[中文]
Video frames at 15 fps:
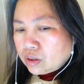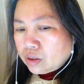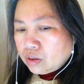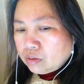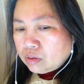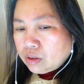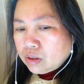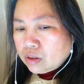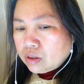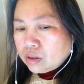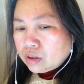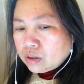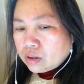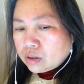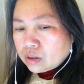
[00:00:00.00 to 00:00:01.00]
因
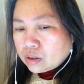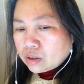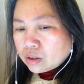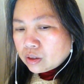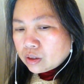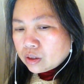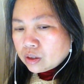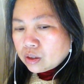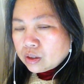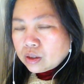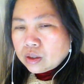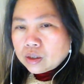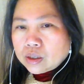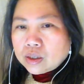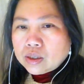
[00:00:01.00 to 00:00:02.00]
为
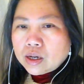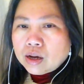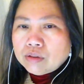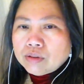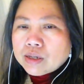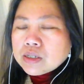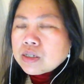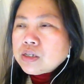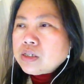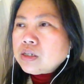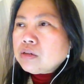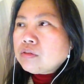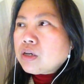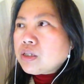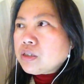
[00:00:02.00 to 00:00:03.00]
跟他发生
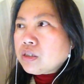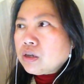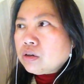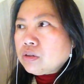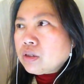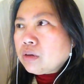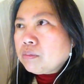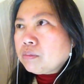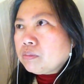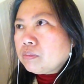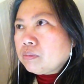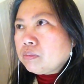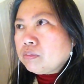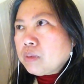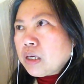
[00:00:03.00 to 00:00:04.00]
性关系，好像
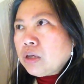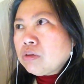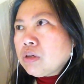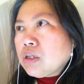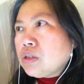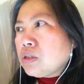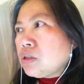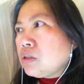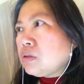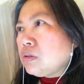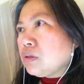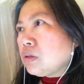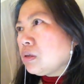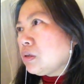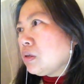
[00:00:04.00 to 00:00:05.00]
没有一
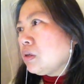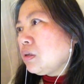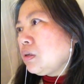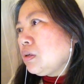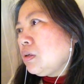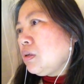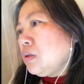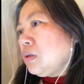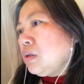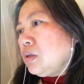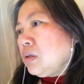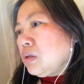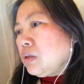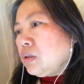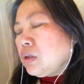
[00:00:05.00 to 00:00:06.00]
次，
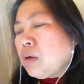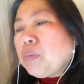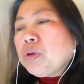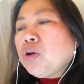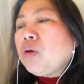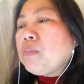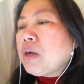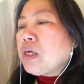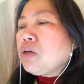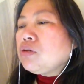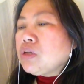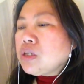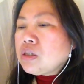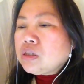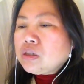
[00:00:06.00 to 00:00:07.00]
差不多没
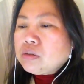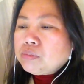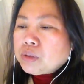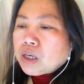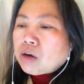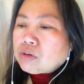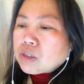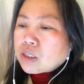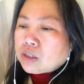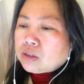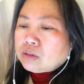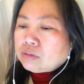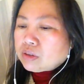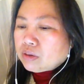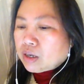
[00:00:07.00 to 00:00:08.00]
有一次不要
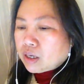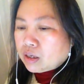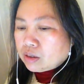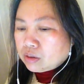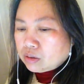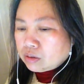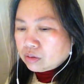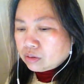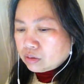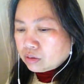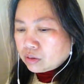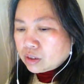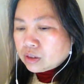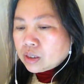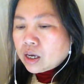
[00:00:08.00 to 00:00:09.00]
钱的，不是啊？
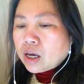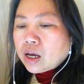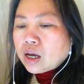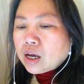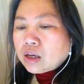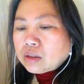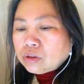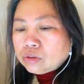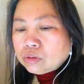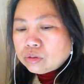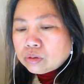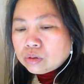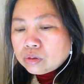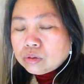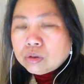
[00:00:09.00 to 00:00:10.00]
他他就是
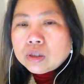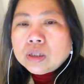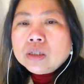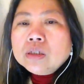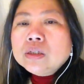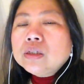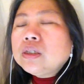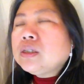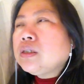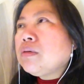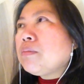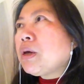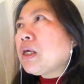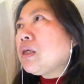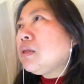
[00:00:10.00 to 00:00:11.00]
说，国内的这
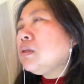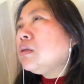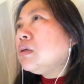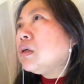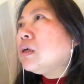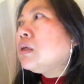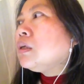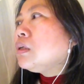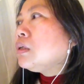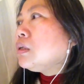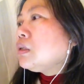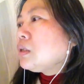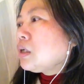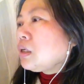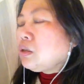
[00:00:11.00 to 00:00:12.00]
些卖淫的，
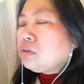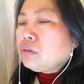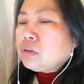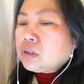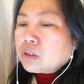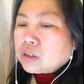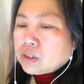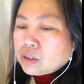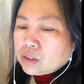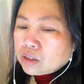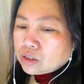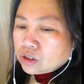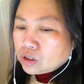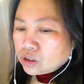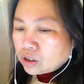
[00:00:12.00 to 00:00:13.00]
他有这个
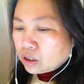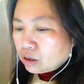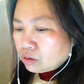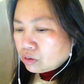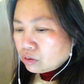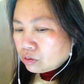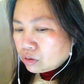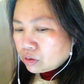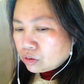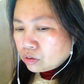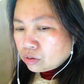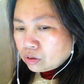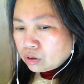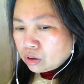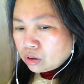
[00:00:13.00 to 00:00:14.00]
技巧，就是
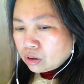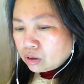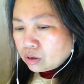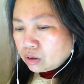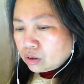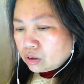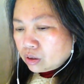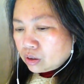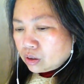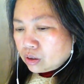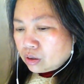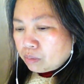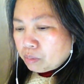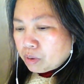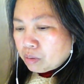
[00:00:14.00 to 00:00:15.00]
说，
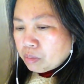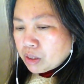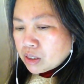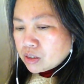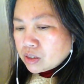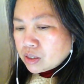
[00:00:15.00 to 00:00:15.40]
表面